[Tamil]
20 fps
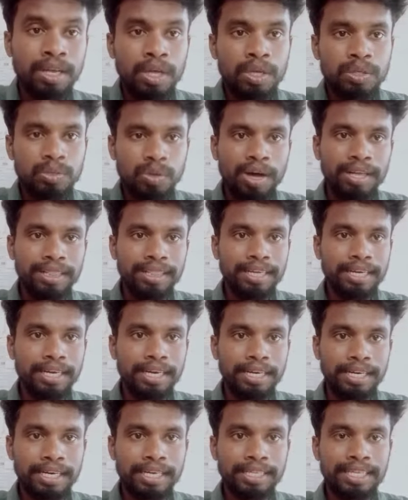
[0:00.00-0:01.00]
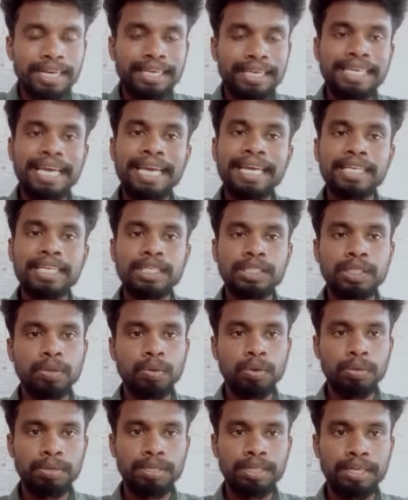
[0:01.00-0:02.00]
ஸோ அந்த ரகத்தில் ஏஎஸ்டி
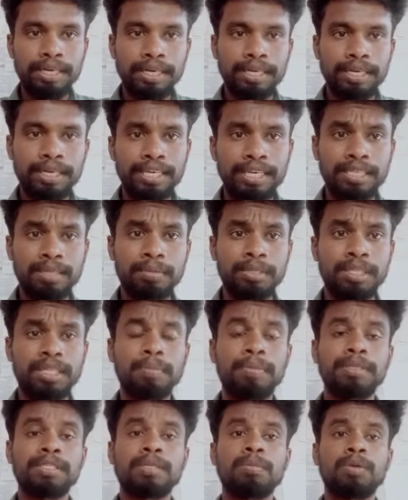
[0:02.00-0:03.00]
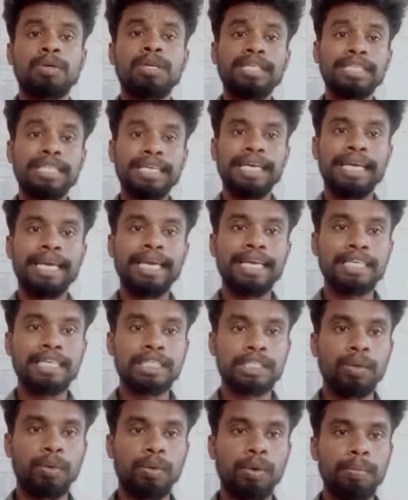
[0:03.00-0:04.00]
ஒன்பது என்ற ரகத்தை பற்றி தான் பேச போகிறோம் இந்த
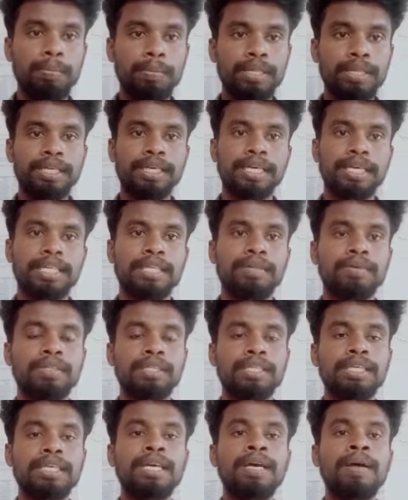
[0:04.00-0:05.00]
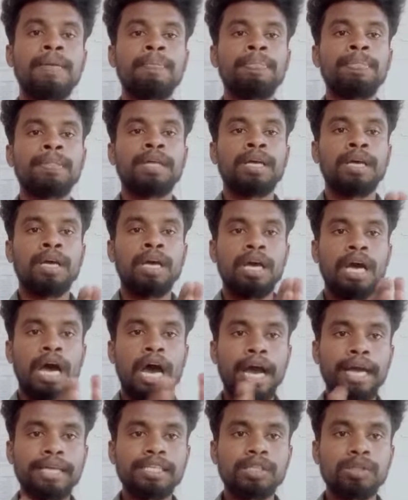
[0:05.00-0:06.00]
ஏஎஸ்டி ஒன்பதுங்கிறது வந்து
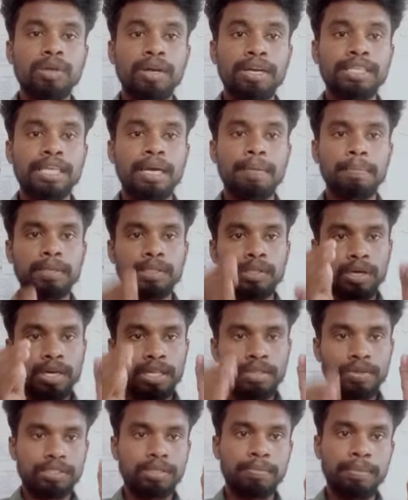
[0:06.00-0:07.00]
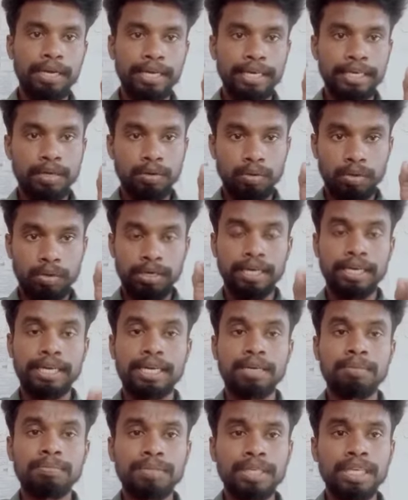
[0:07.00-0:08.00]
ஆயிரத்தி தொள்ளாயிரத்தி ஐம்பத்தோராது வருஷம் வெளியிட்ட ஒரு நெல்
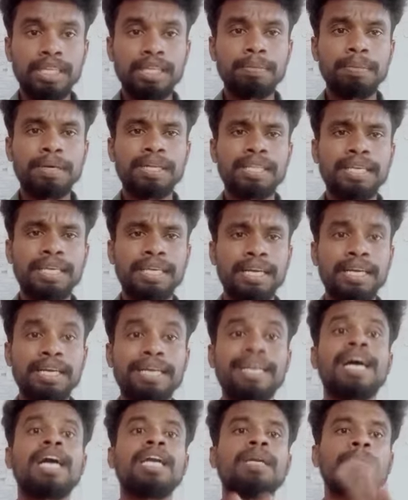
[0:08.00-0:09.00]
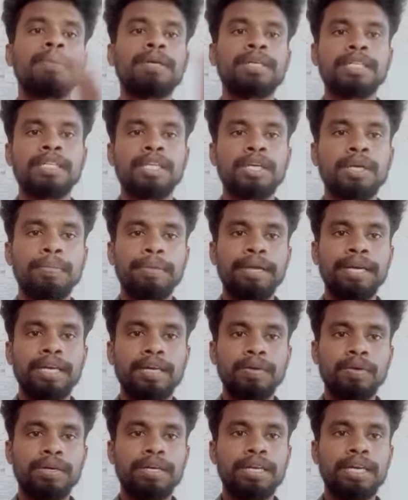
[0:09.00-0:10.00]
ரகம் இது பார்த்தீங்கன்னா நாலு பட்டத்திற்கும்
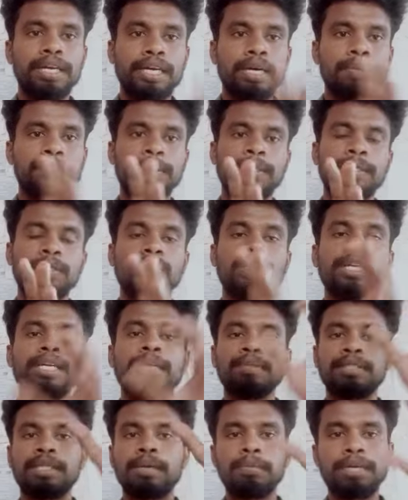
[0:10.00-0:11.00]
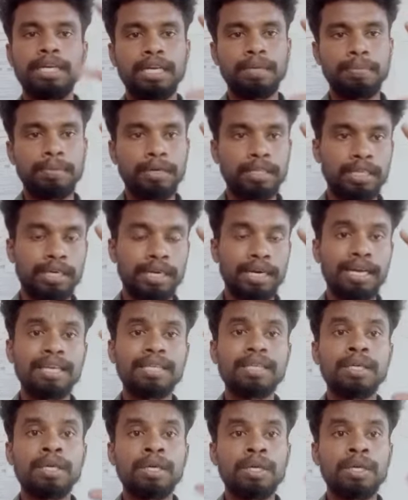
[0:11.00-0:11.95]
ஏற்ற ஒரு நெல் ரகம் அப்படின்னு சொல்லி நம்ம தமிழ்நிலையில் பார்த்துருக்கலாம்